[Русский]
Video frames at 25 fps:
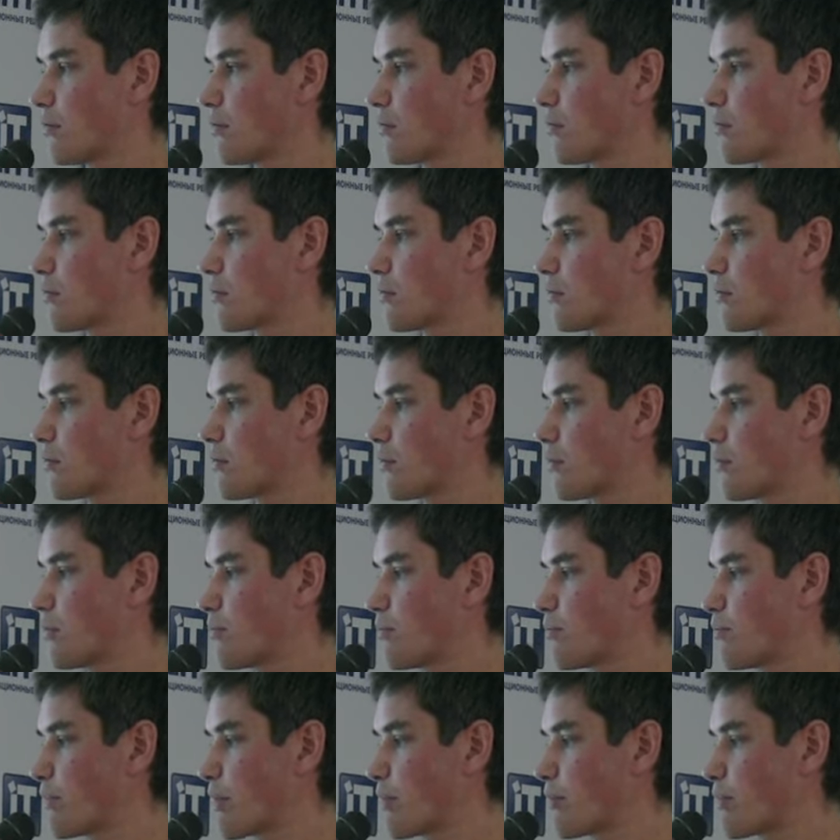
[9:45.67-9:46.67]

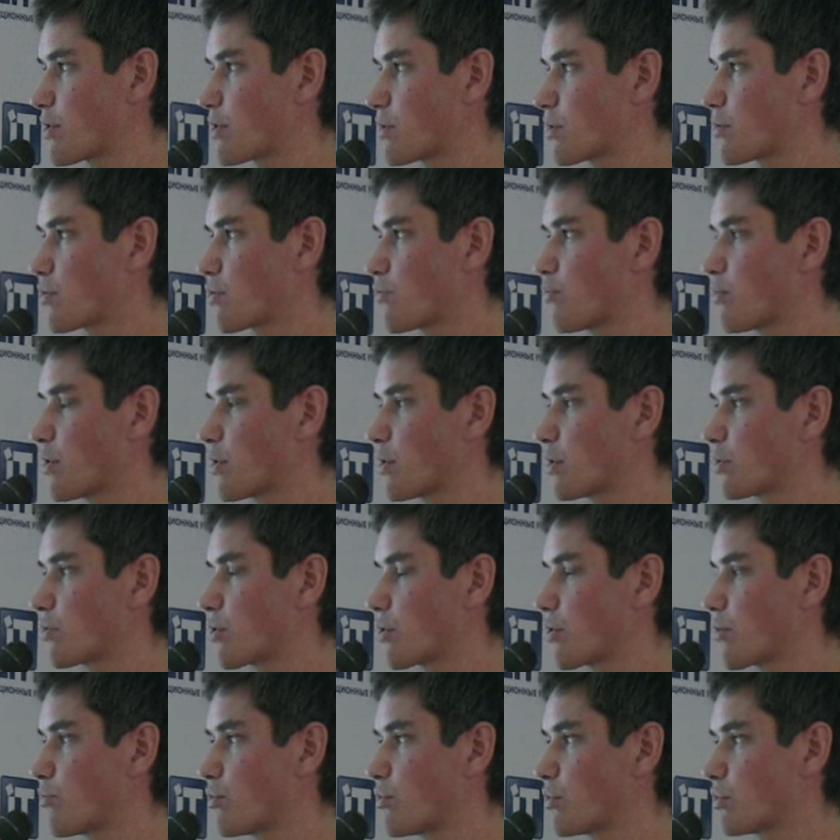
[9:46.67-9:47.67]
memory групп,
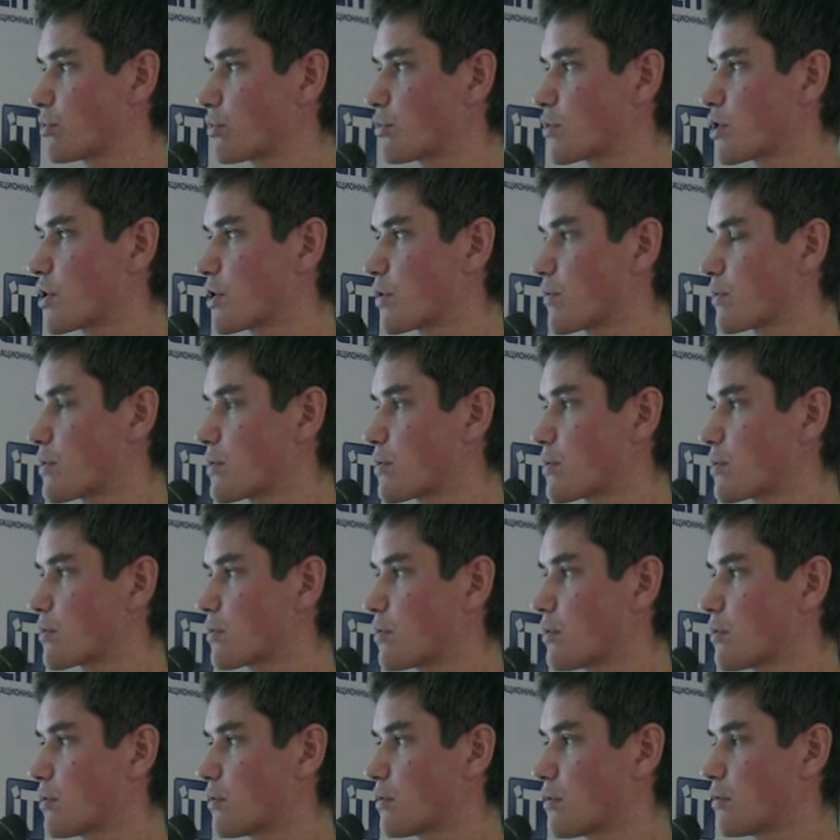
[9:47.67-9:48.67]
которые будут учитывать
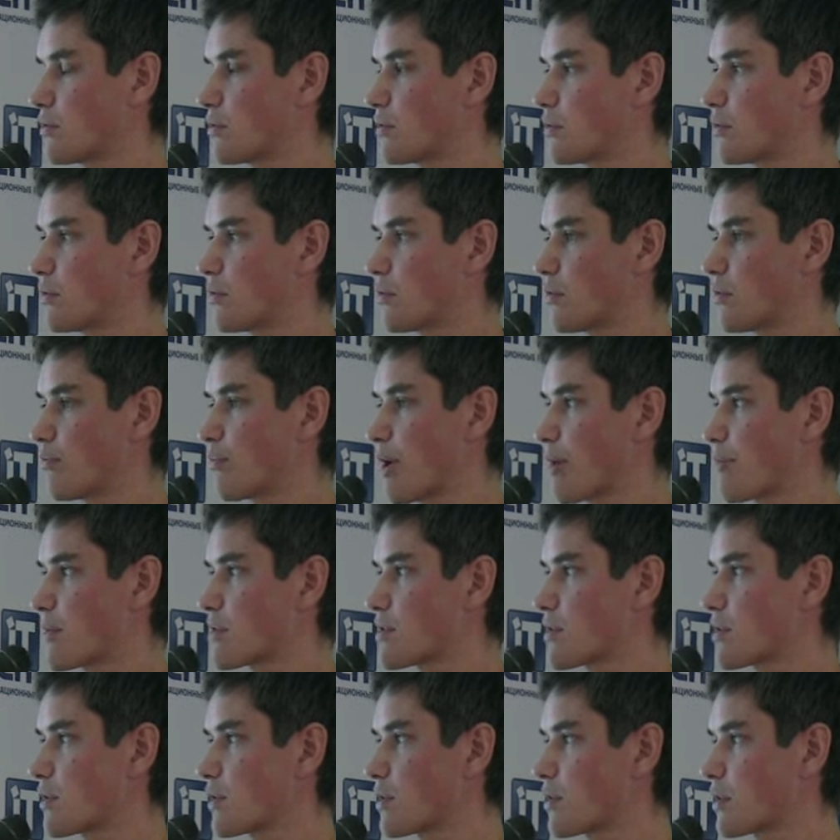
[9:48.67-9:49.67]

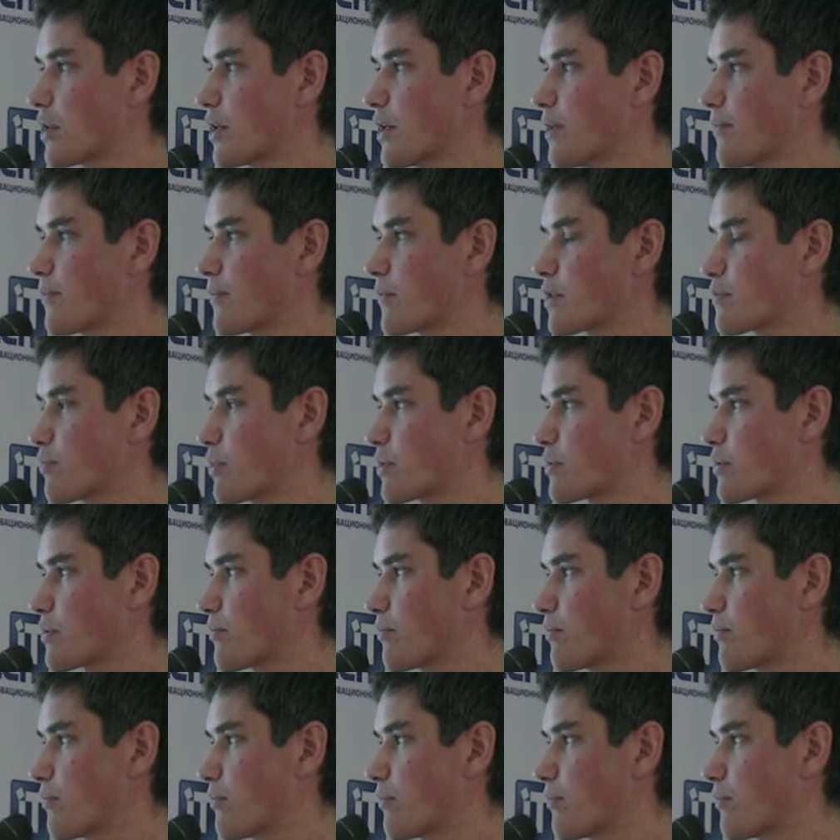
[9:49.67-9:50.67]
память ядра,
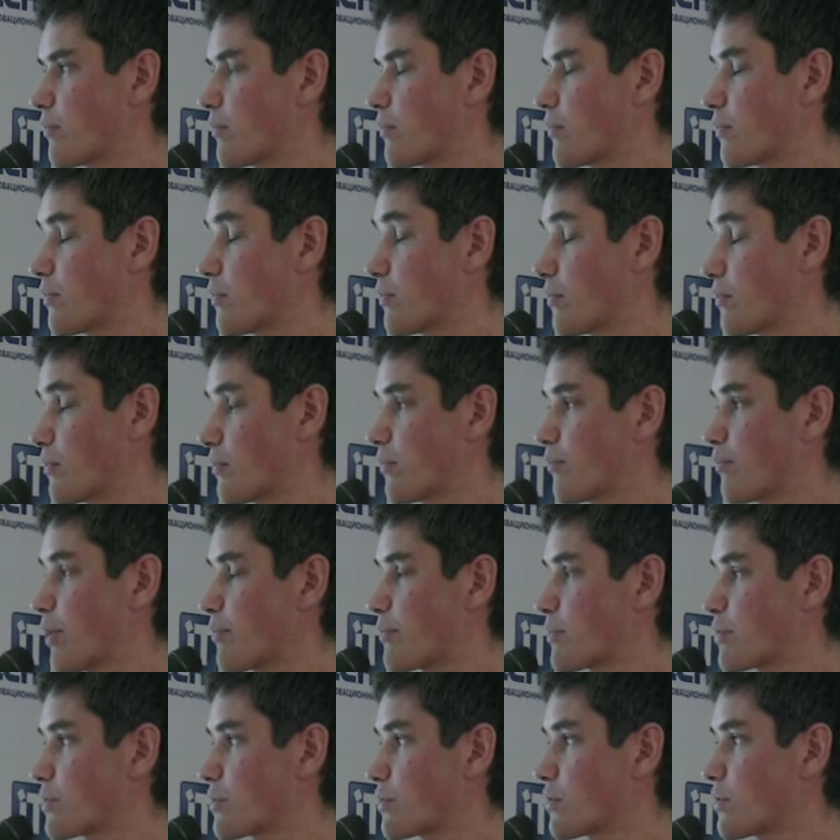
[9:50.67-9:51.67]
использование
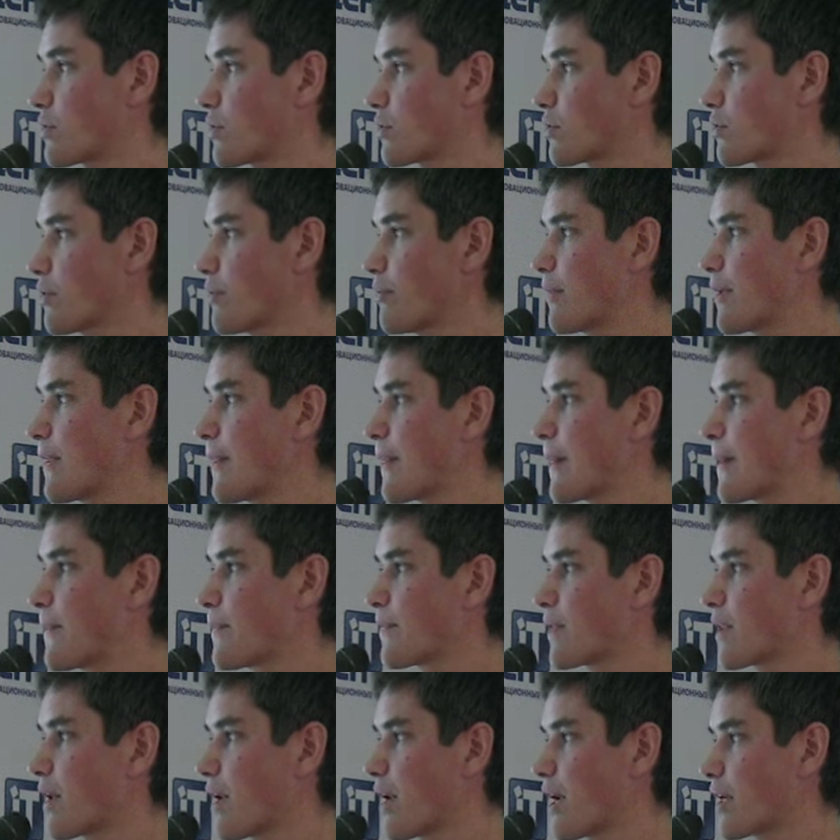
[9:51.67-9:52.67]
памяти ядром,
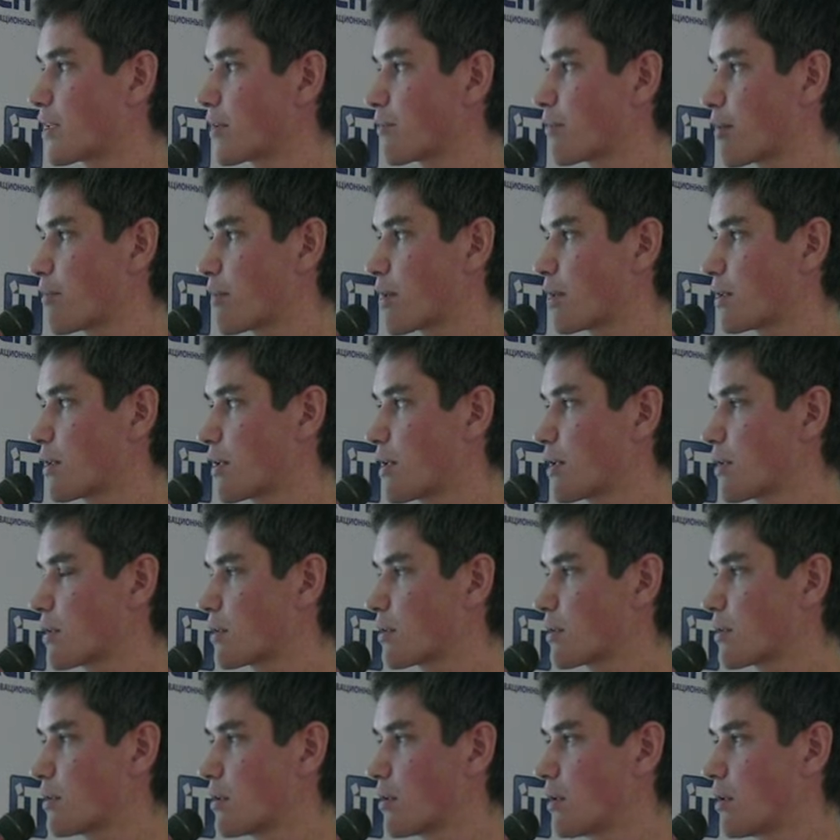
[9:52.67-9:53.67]
idle memory
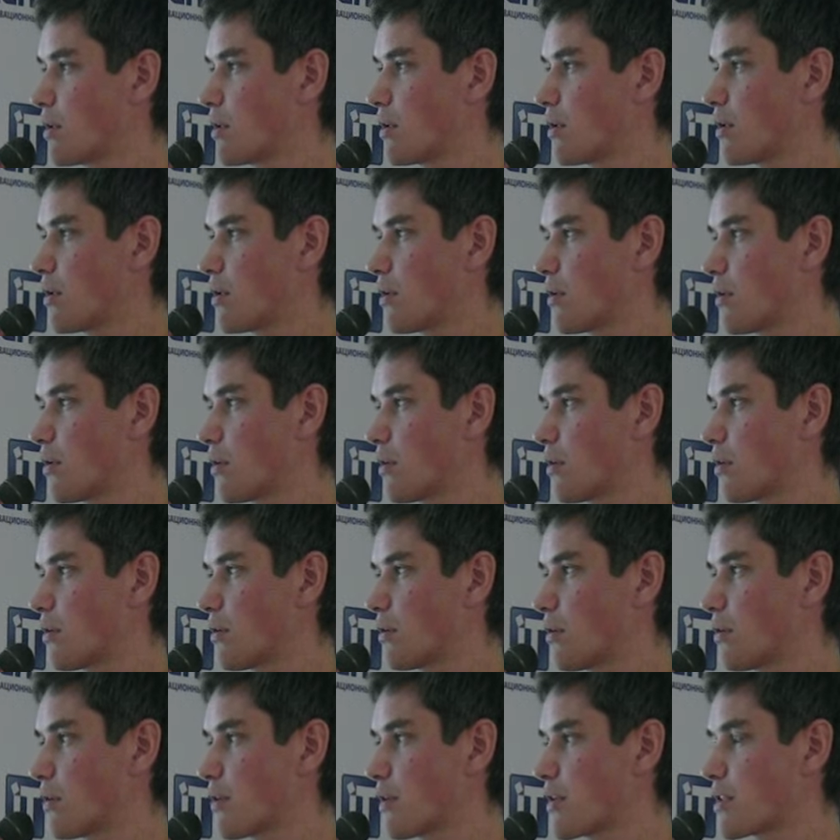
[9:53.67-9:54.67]
tracking —
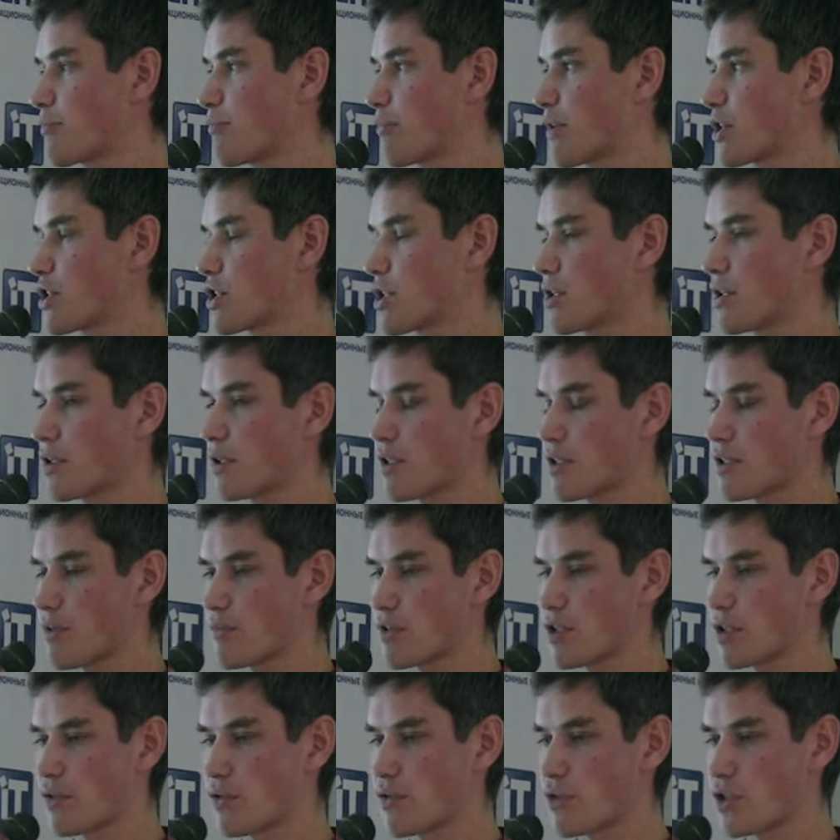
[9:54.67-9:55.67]
а, эти патчи на
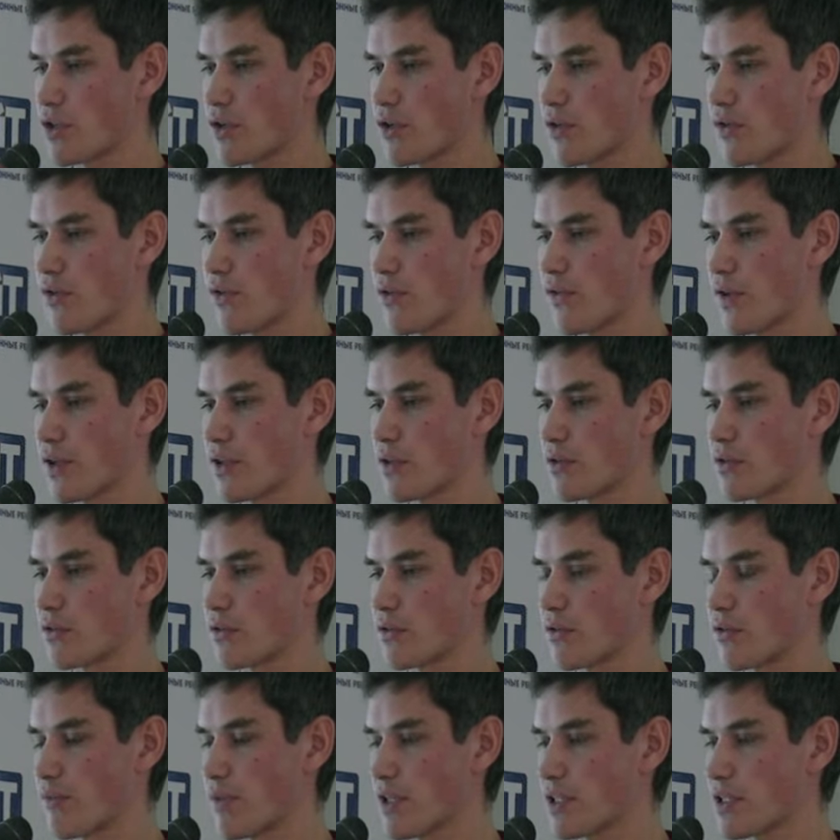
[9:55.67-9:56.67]
самом деле уже
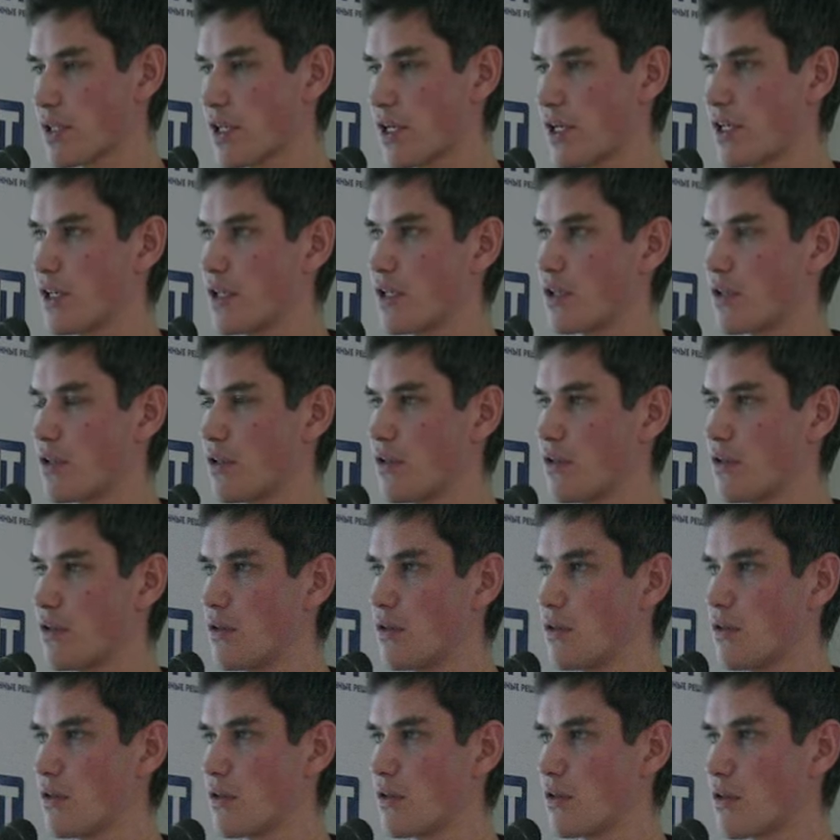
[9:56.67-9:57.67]
ванилу послали,
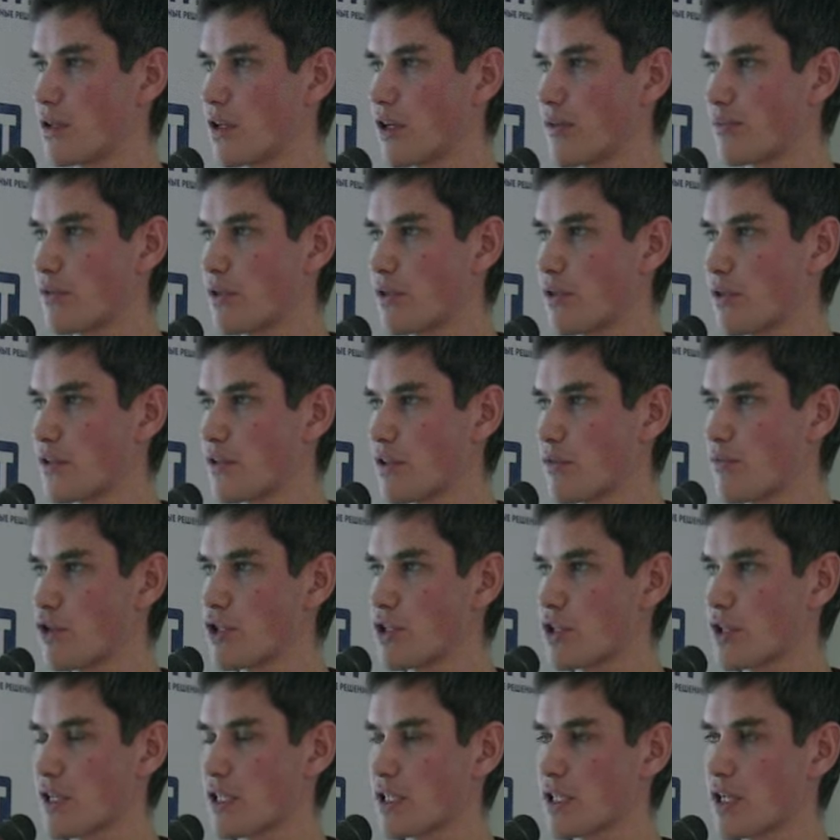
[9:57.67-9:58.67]
и, как мне
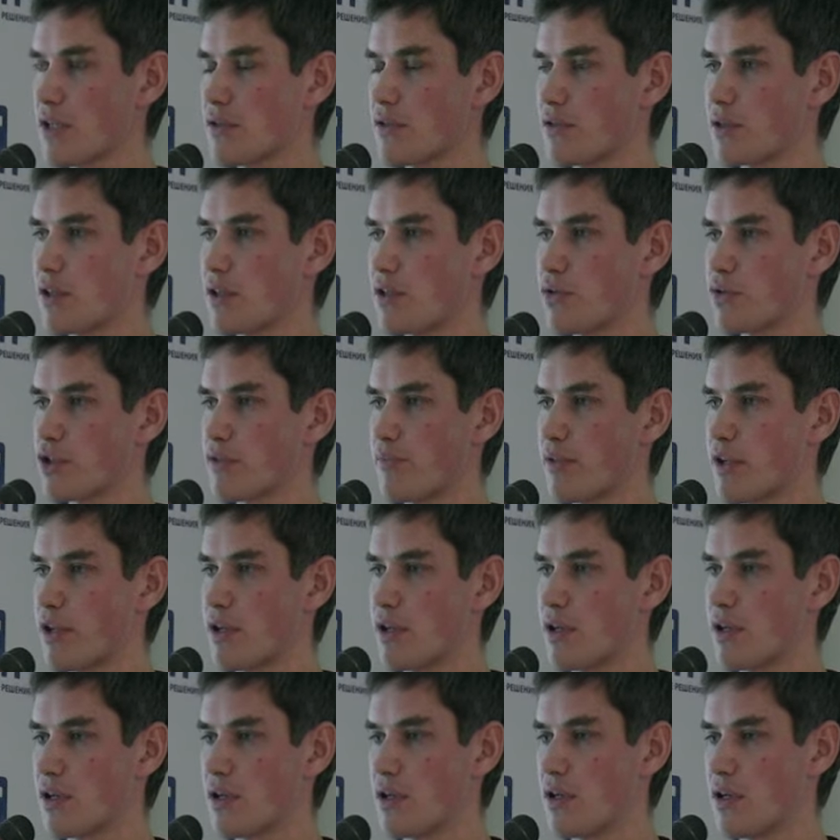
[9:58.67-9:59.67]
разработчик рассказывал, их уже
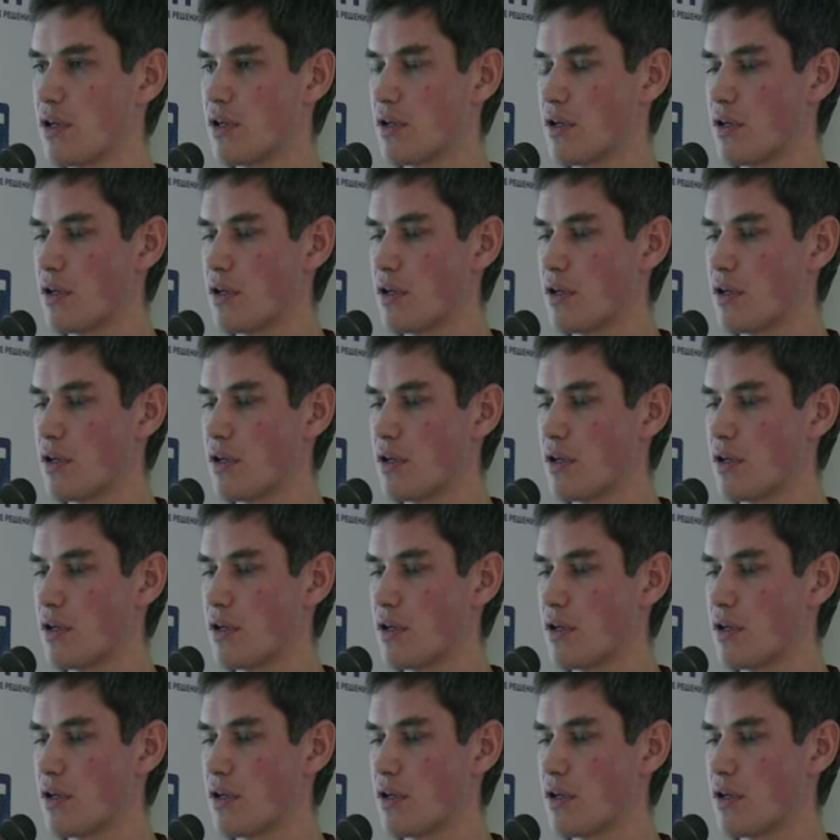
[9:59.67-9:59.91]
приняли,